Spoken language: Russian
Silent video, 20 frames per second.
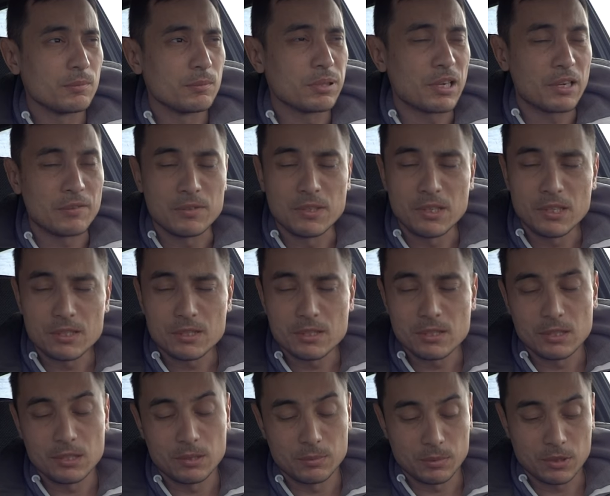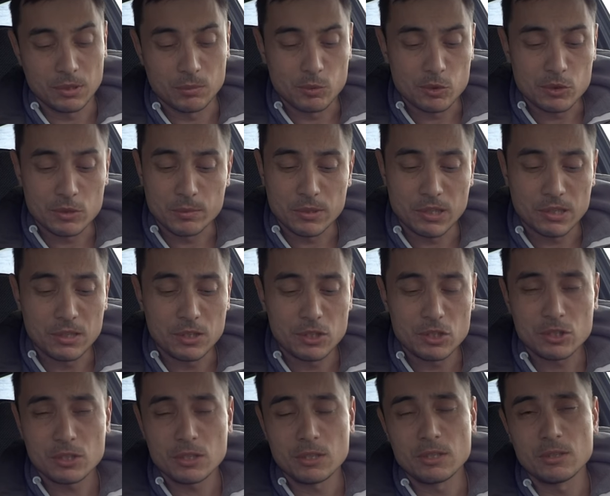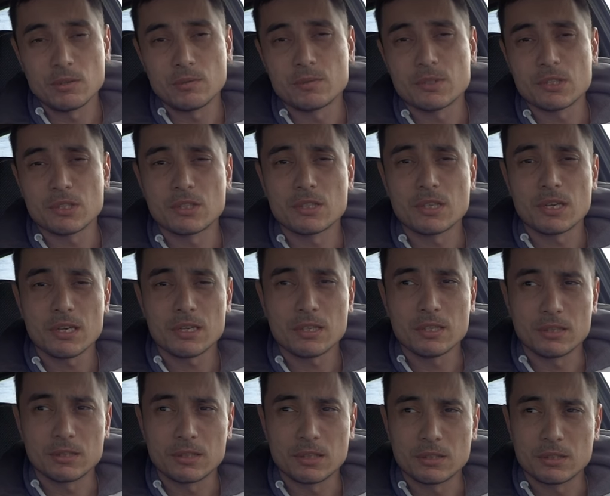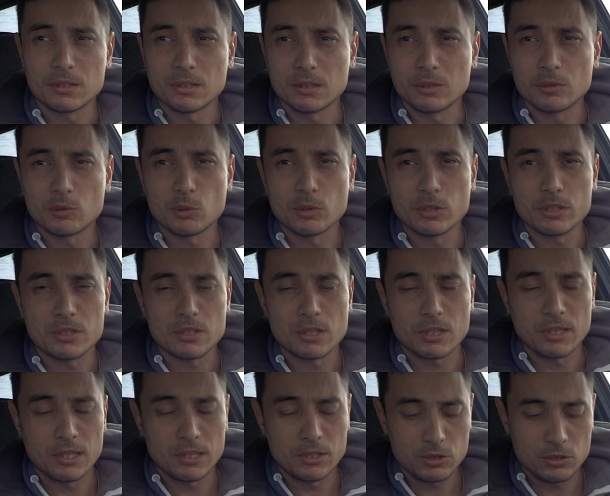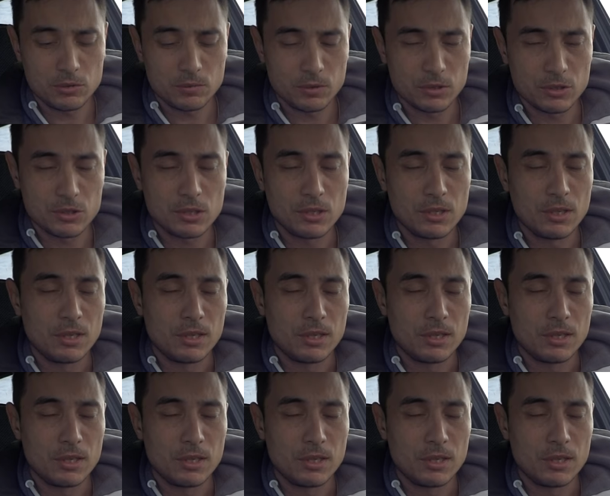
профессий, потому что практически всегда, когда ты только заканчиваешь,